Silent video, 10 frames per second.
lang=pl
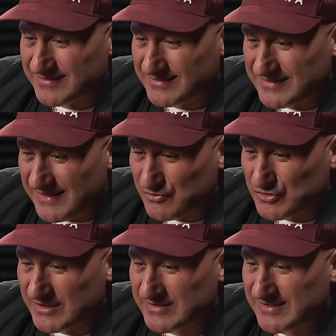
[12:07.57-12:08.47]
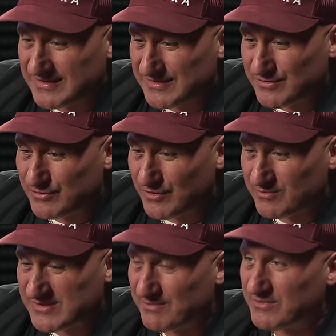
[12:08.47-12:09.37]
zawsze
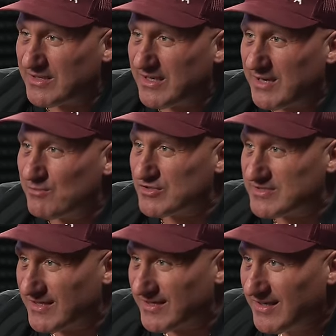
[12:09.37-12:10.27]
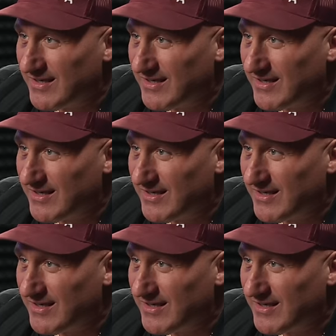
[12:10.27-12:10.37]
zadecydują za mnie emocje,